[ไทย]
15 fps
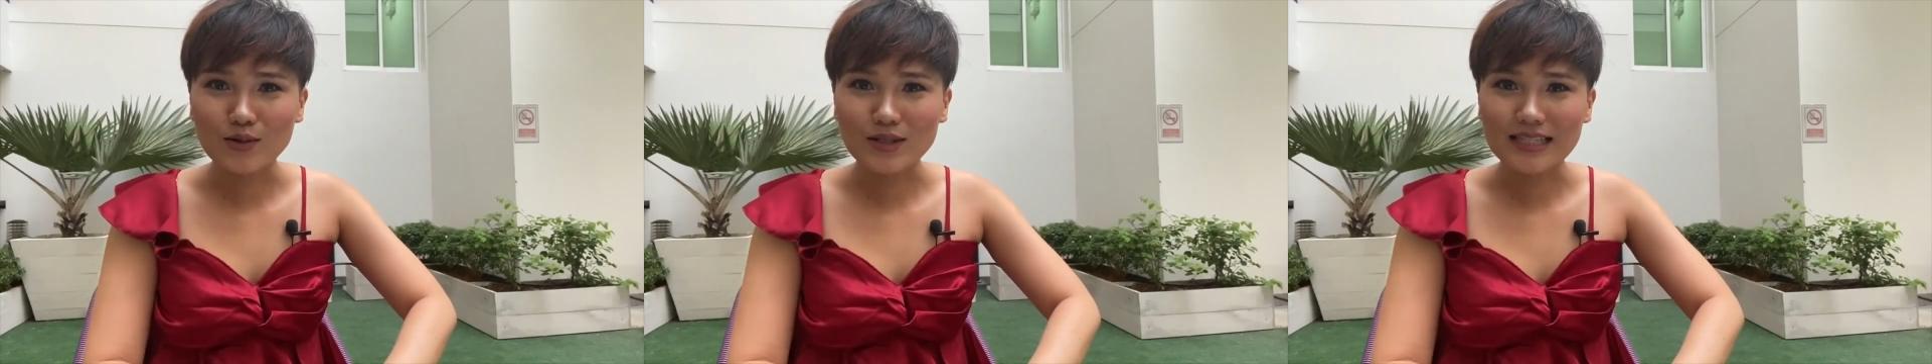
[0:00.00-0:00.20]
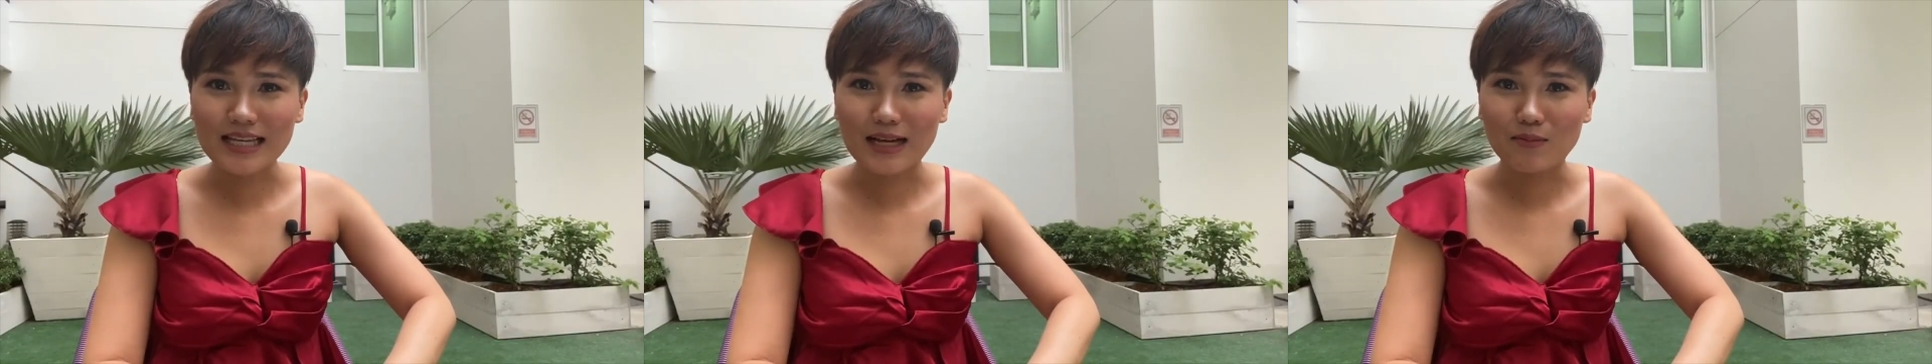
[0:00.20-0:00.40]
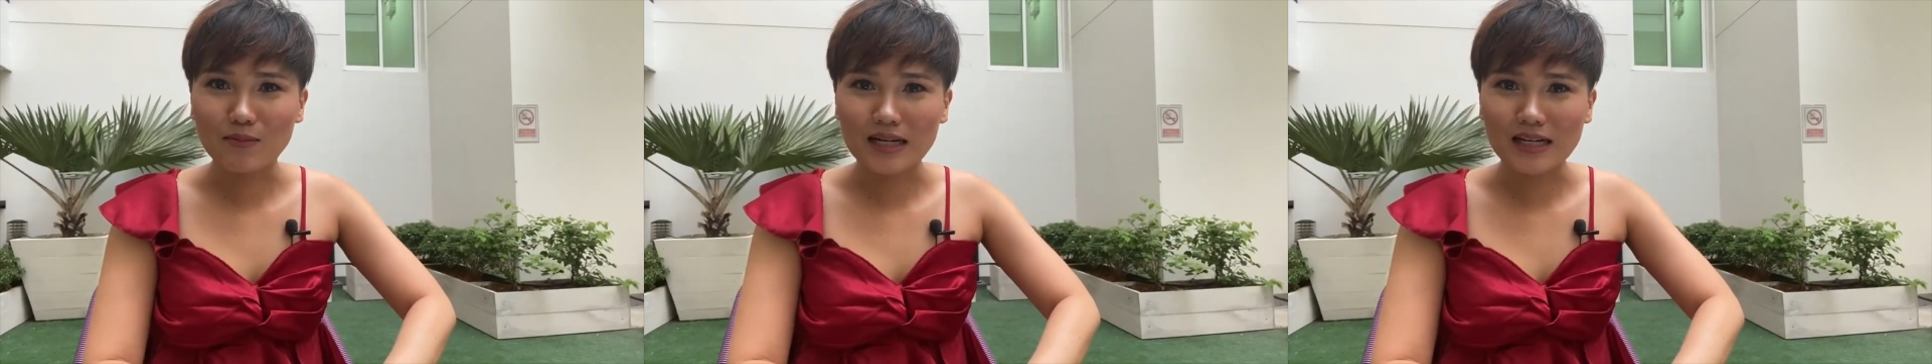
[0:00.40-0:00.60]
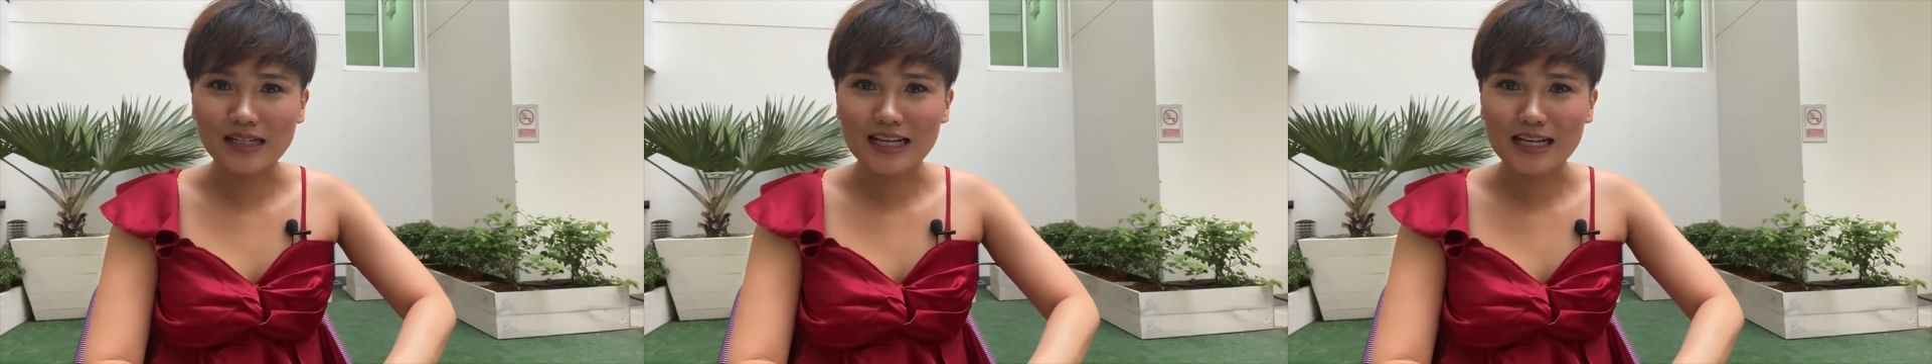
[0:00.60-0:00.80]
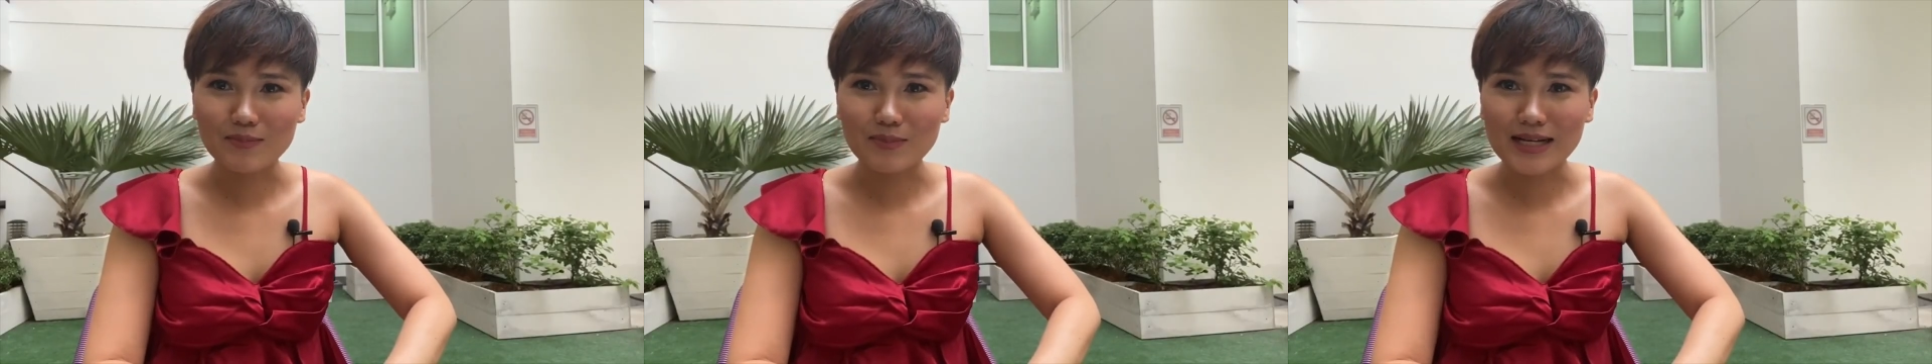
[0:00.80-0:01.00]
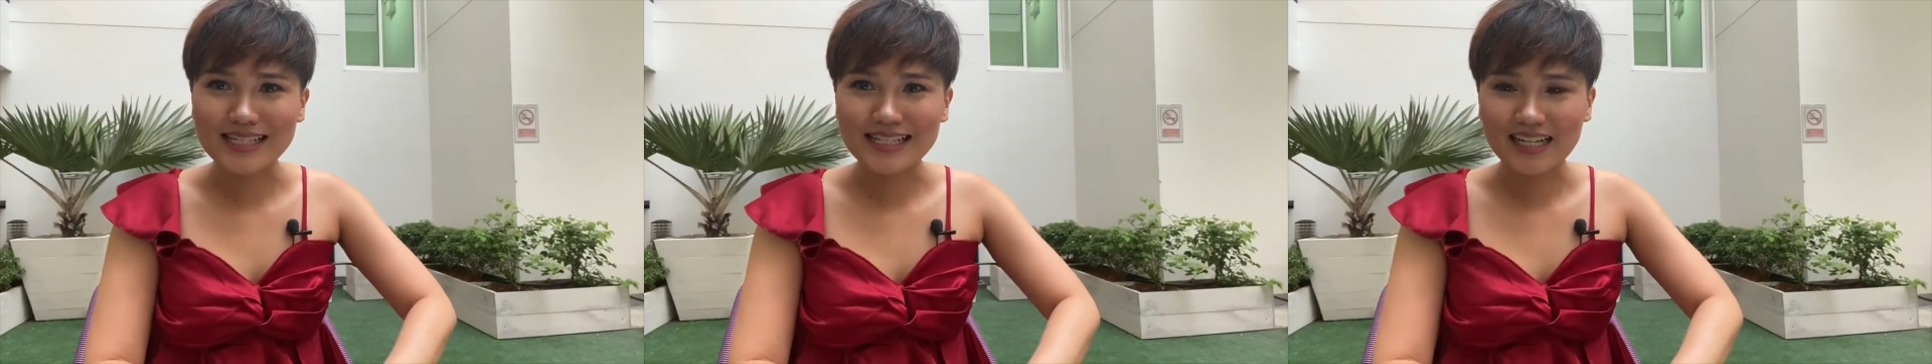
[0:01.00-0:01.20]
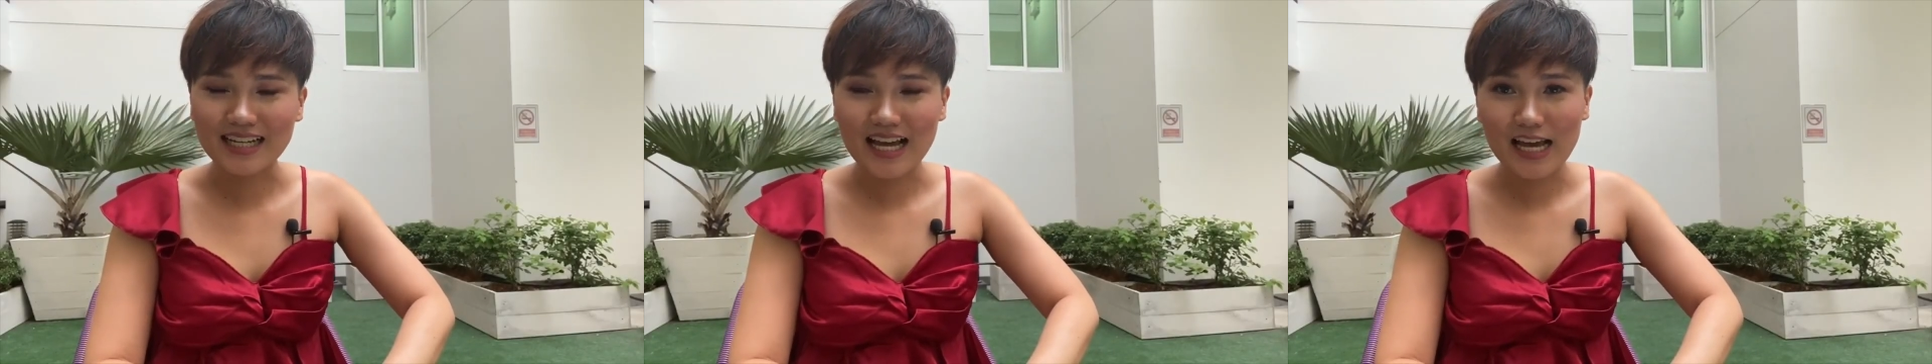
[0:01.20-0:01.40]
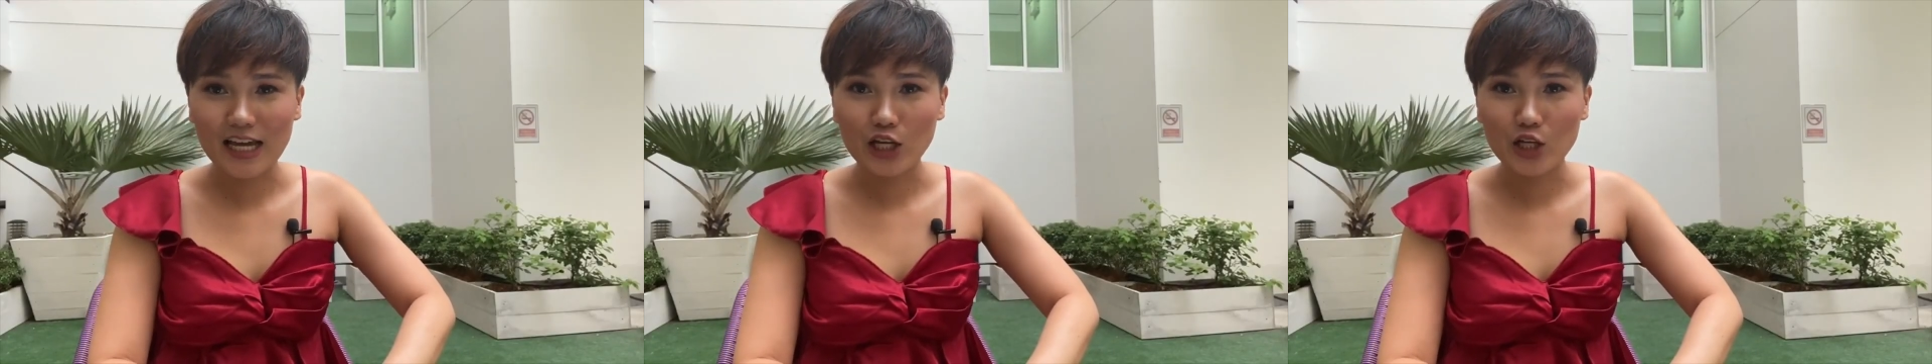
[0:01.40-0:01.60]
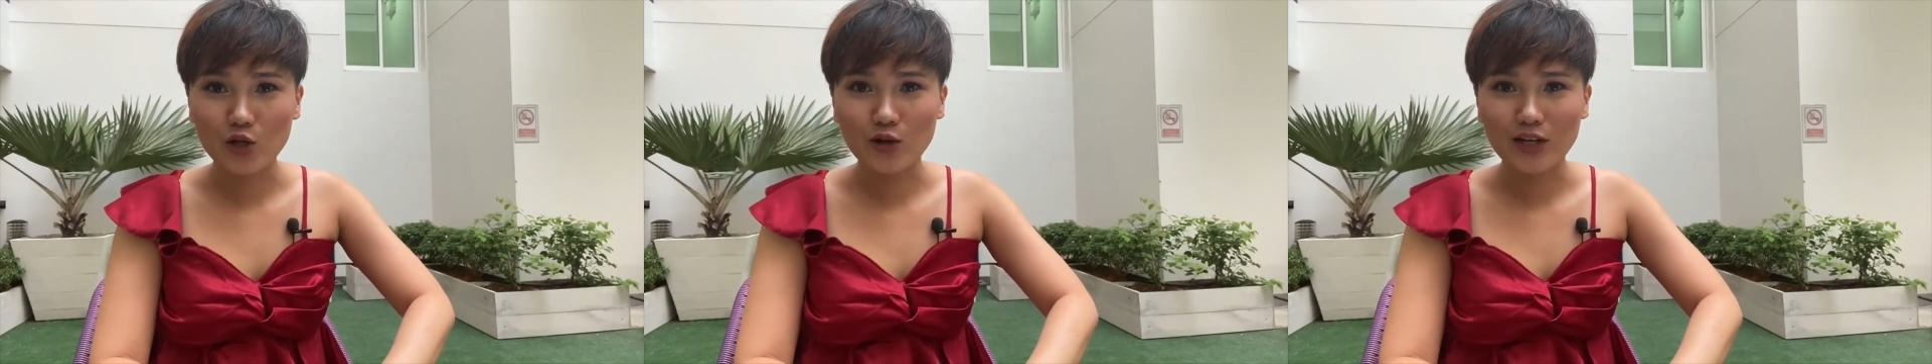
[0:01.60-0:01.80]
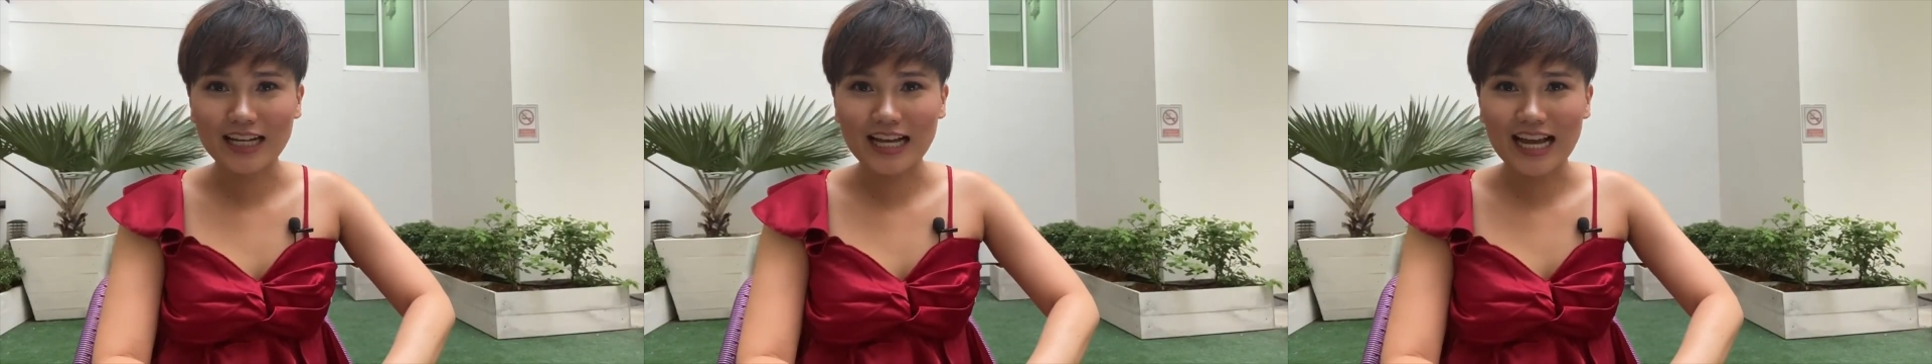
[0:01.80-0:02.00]
จะมาเรียนภาษาไทย โด
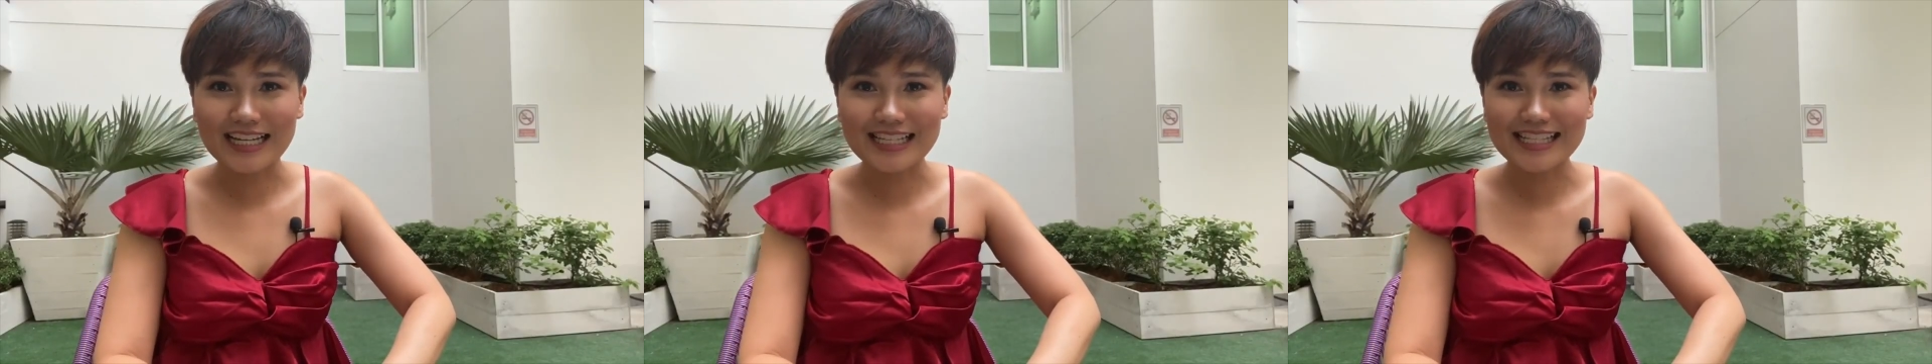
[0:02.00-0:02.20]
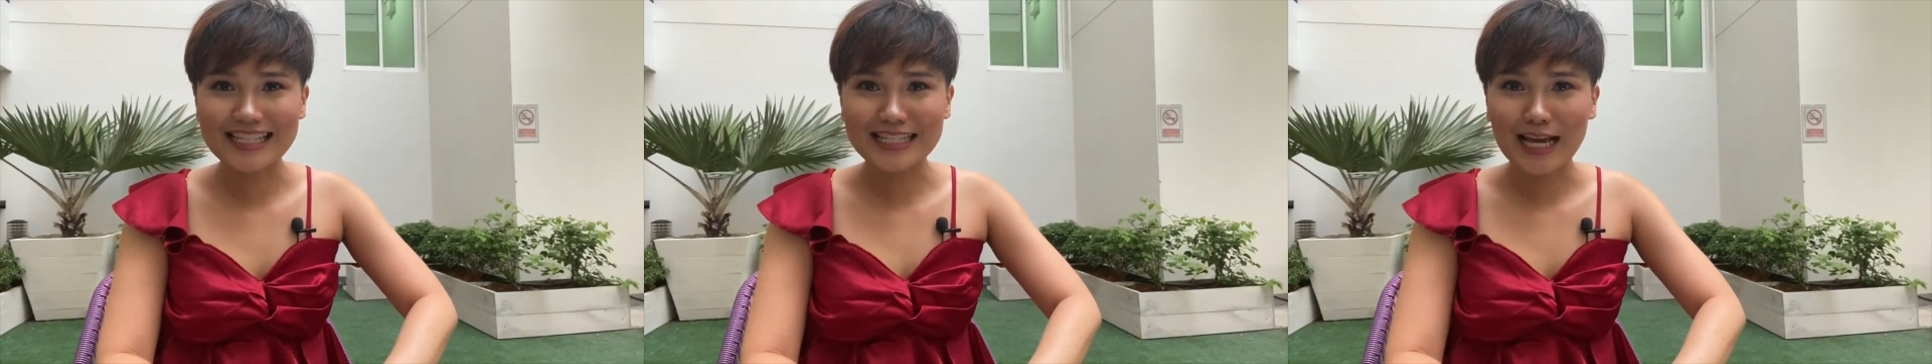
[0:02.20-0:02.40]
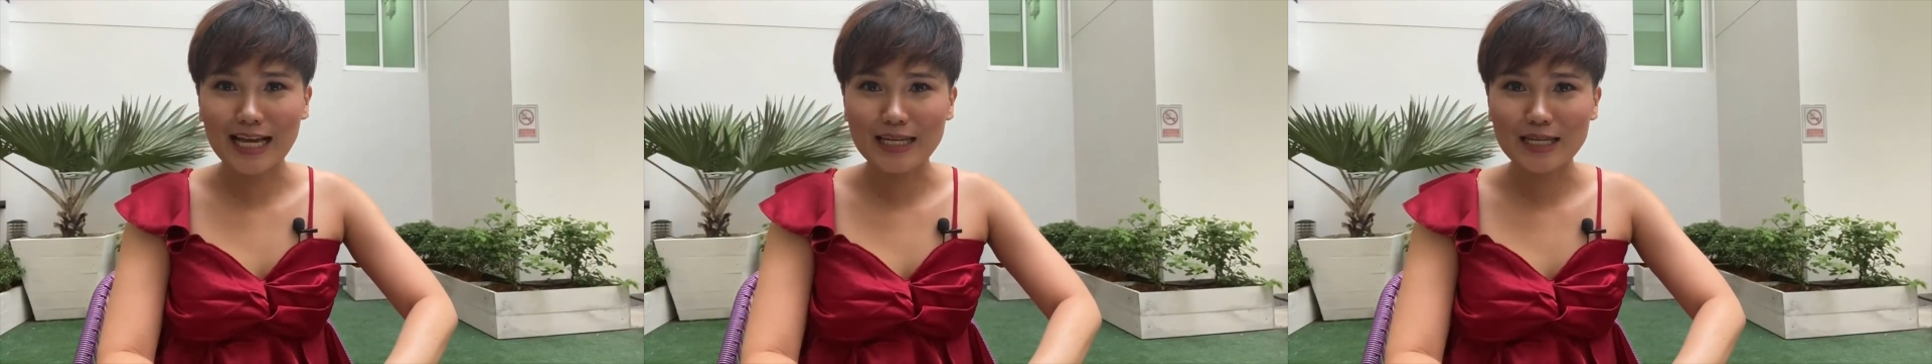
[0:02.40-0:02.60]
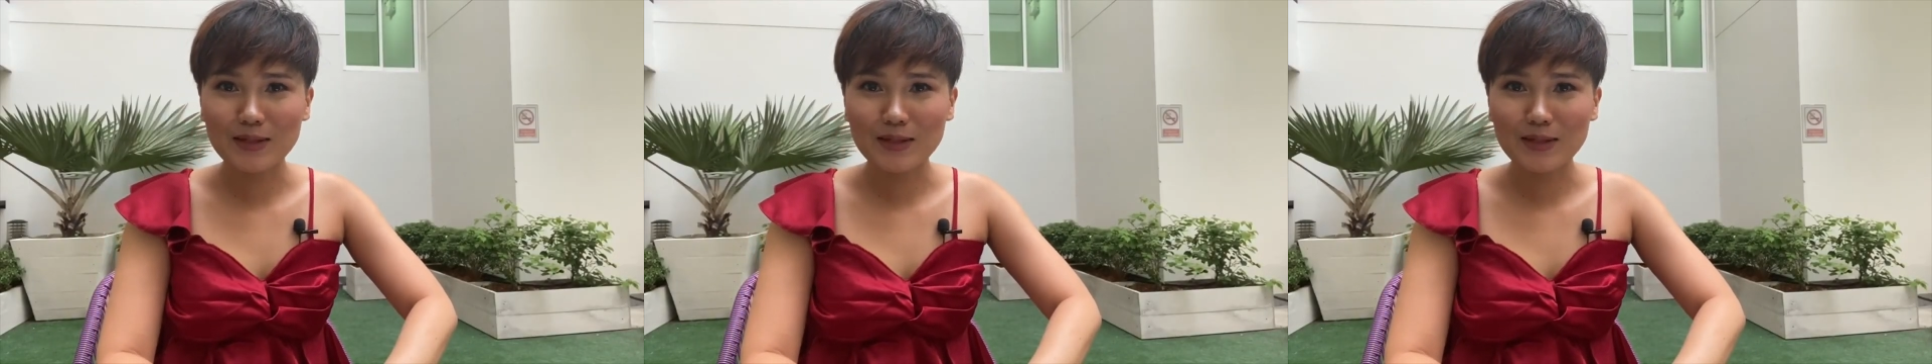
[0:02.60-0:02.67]
ยการใช้